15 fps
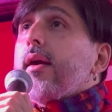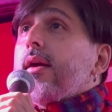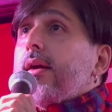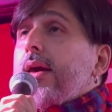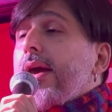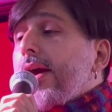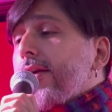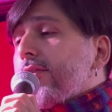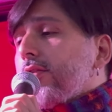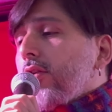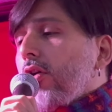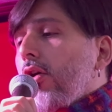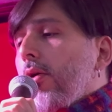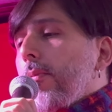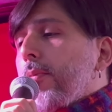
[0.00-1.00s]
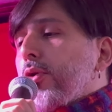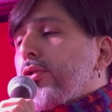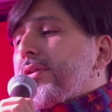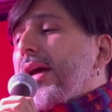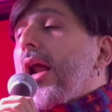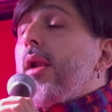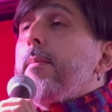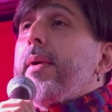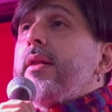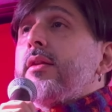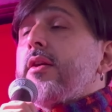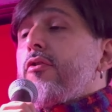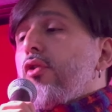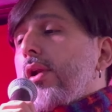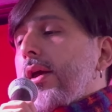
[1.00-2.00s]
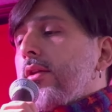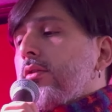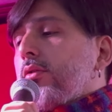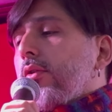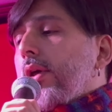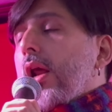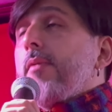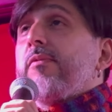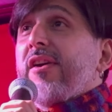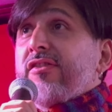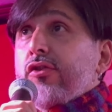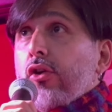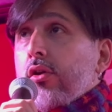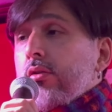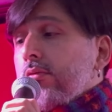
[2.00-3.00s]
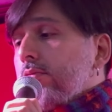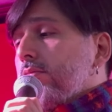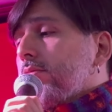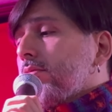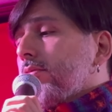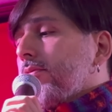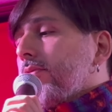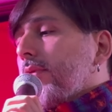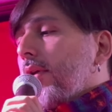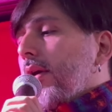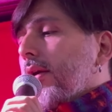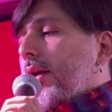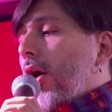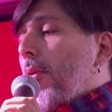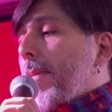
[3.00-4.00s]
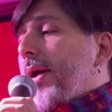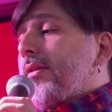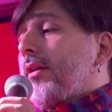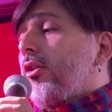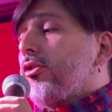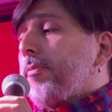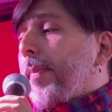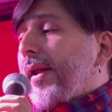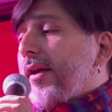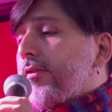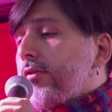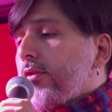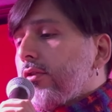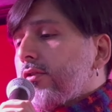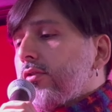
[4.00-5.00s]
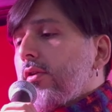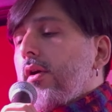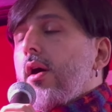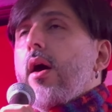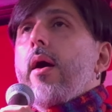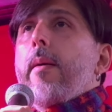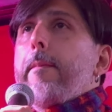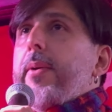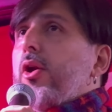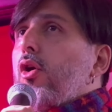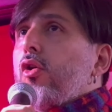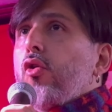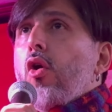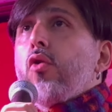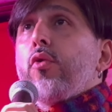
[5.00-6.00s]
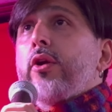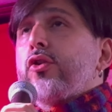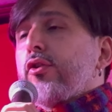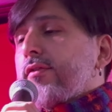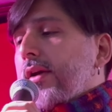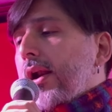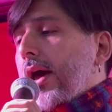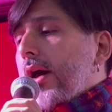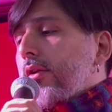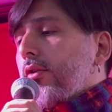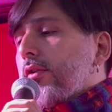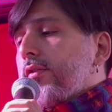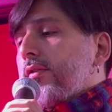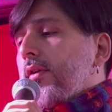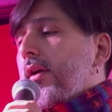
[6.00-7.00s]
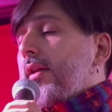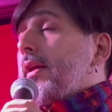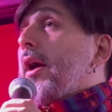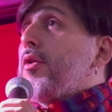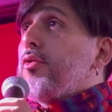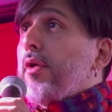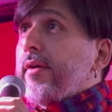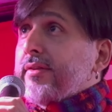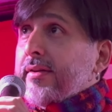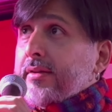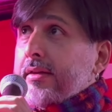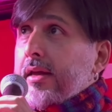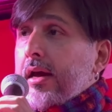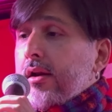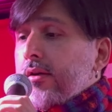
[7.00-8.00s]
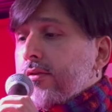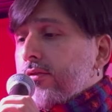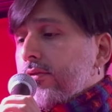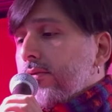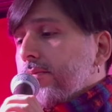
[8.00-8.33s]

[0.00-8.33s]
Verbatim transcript: ¿Qué es lo brutalmente violento de la inflación que aumenta los precios, pero no nuestros salarios ni ayudas estatales?